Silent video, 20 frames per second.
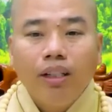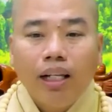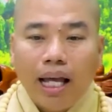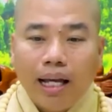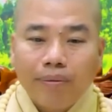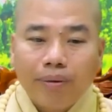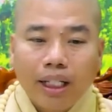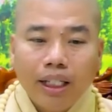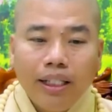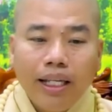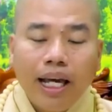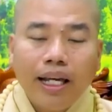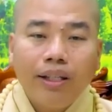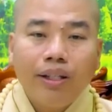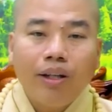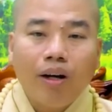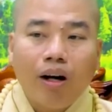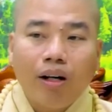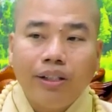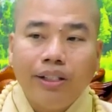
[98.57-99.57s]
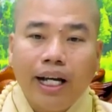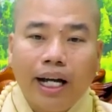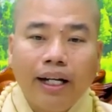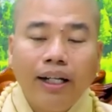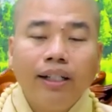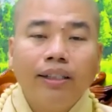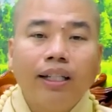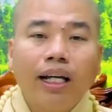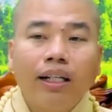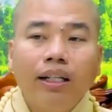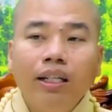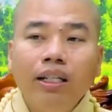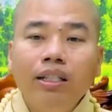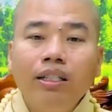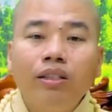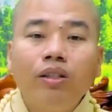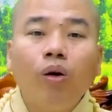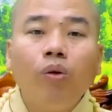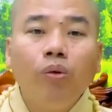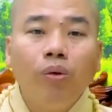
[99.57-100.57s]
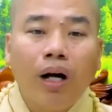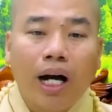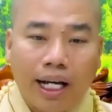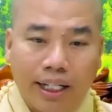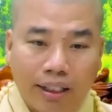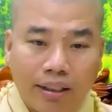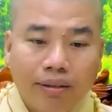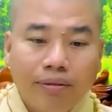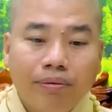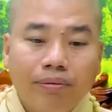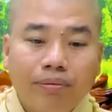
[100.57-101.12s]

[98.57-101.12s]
làm cái vai trò dẫn người ta đi tu hành